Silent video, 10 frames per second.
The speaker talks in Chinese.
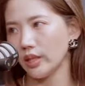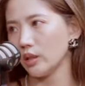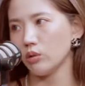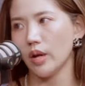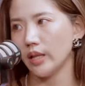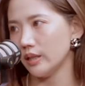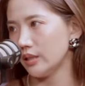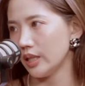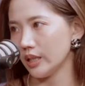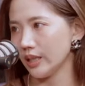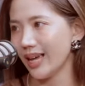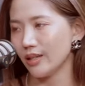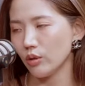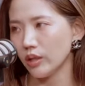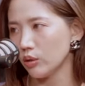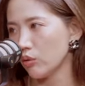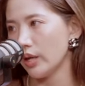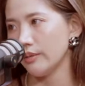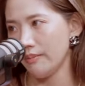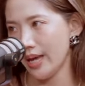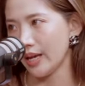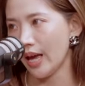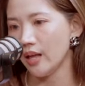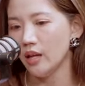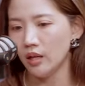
递出来的情感、传递出来的美感，